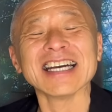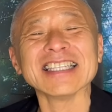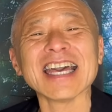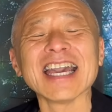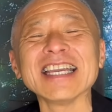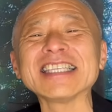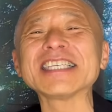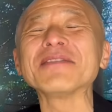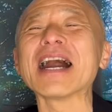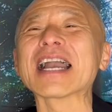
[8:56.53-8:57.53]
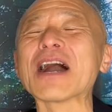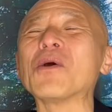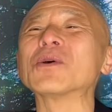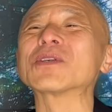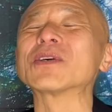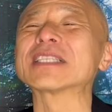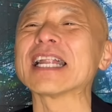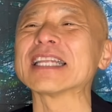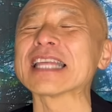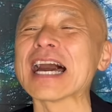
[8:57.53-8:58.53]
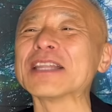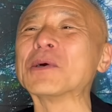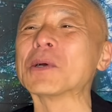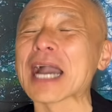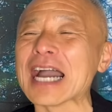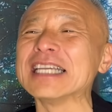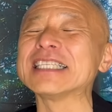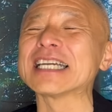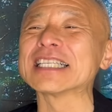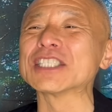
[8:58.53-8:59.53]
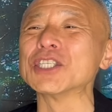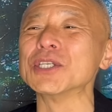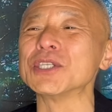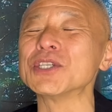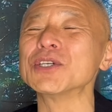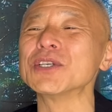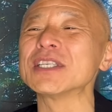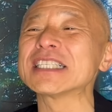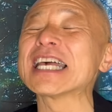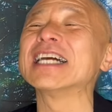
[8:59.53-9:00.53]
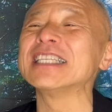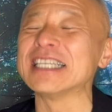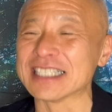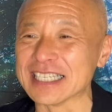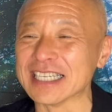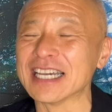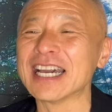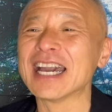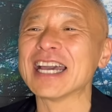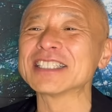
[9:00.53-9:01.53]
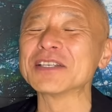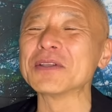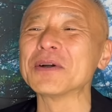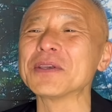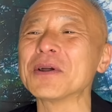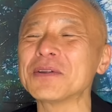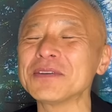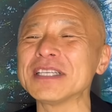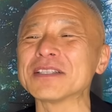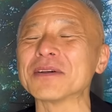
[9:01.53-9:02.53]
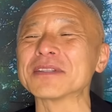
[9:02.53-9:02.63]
で、いちわが放送されたのがいちがつじゅうさんにち、その夜に撮っ